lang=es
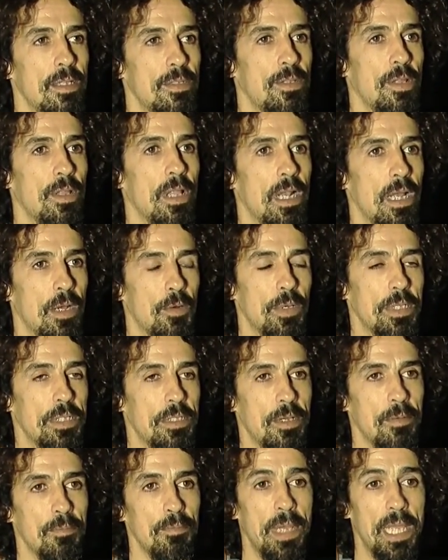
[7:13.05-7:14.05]
todas las
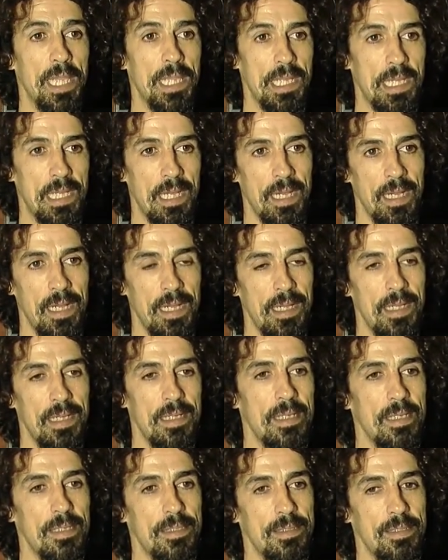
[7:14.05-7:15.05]
cuestiones médicas,
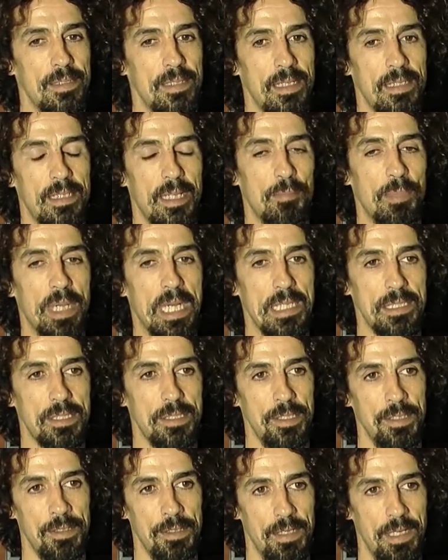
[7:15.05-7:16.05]
de
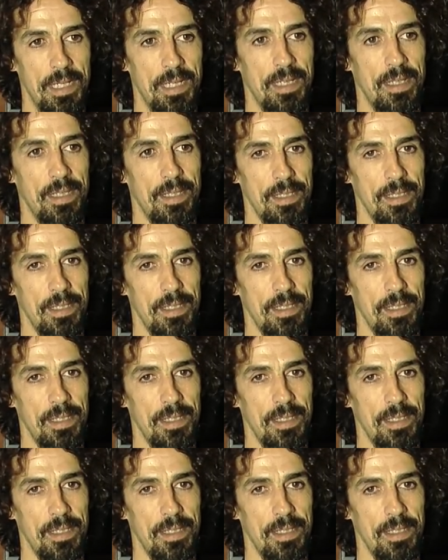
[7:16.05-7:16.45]
trepanaciones,